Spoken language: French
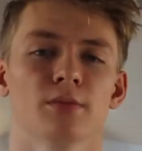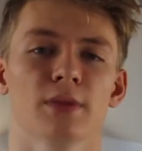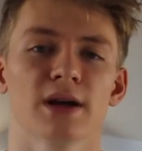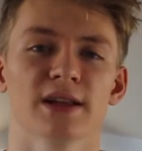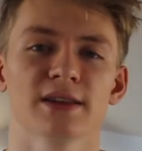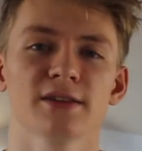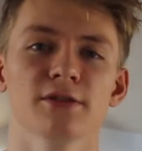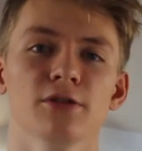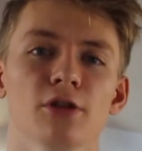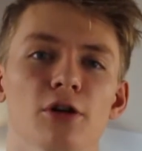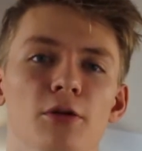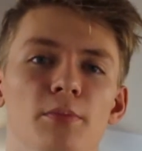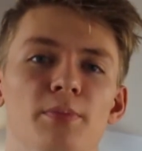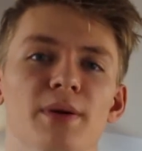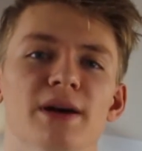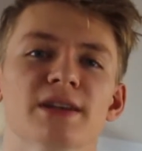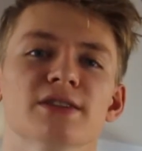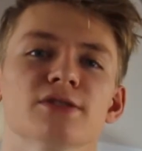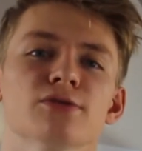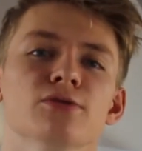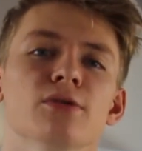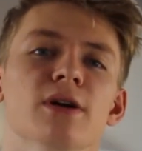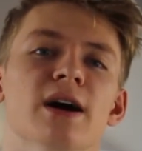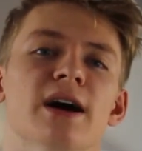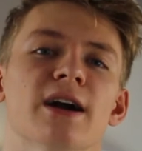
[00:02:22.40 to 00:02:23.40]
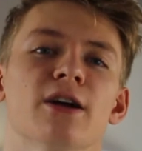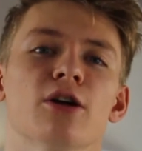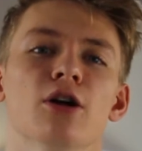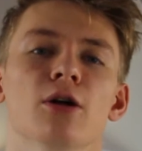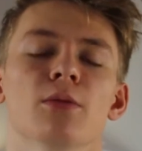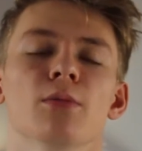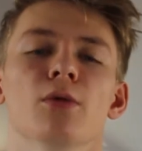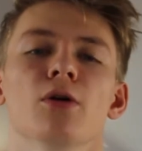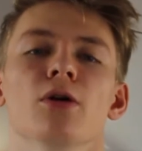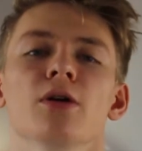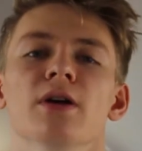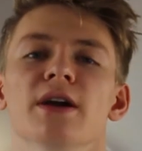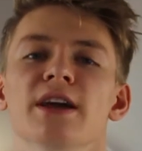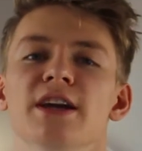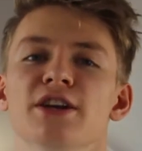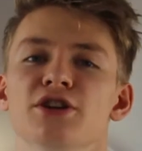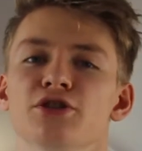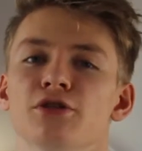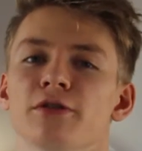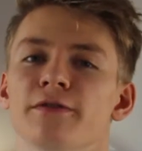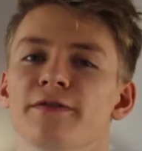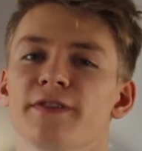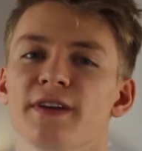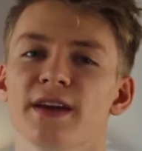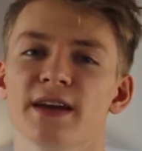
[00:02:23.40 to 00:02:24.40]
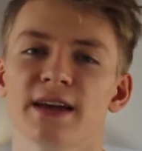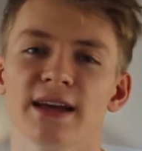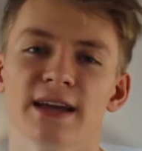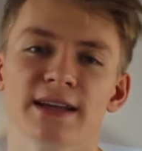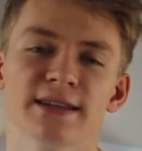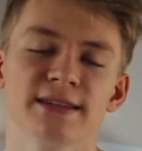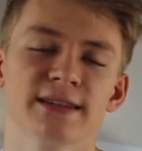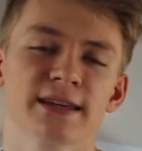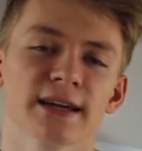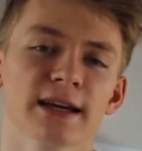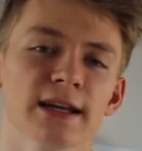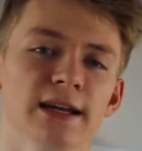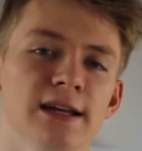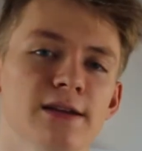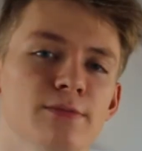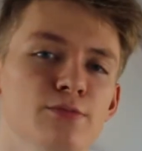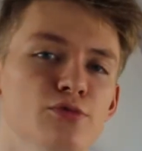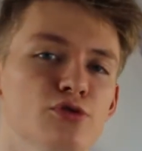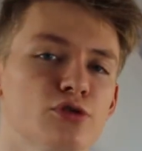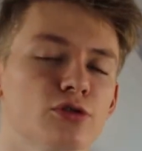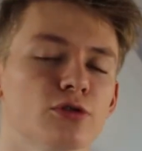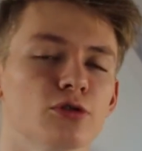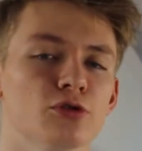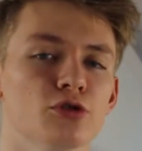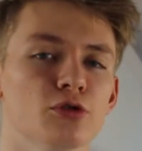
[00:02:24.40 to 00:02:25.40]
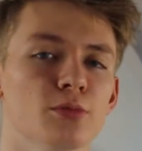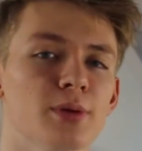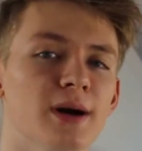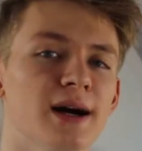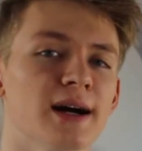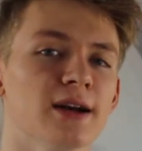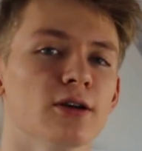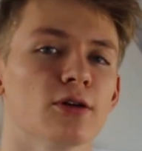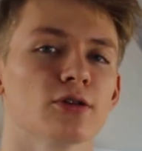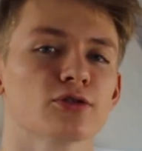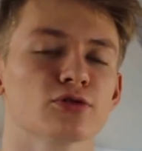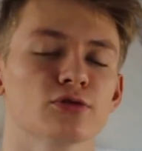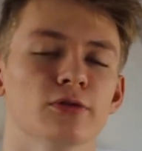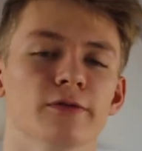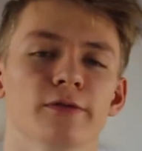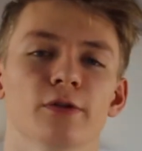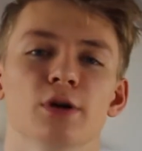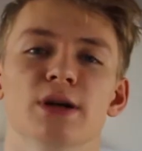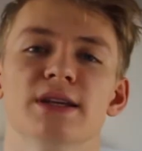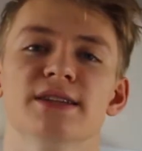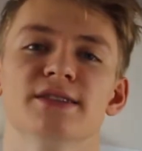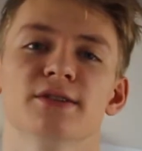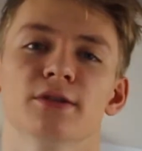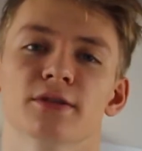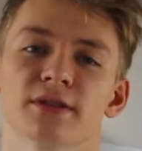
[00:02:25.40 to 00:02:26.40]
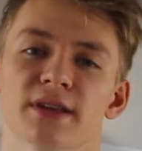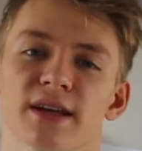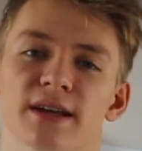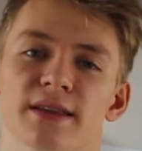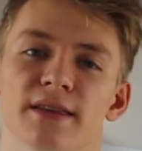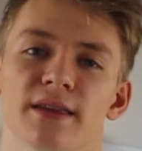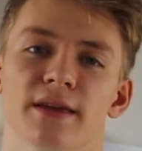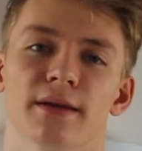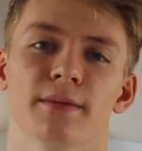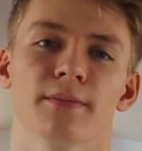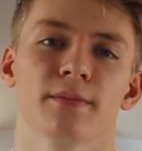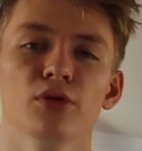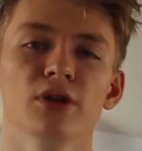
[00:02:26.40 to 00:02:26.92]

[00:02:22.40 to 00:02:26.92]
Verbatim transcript: Maintenant passons à comment échauffer et étirer les muscles du bras lorsqu'on veut les entraîner.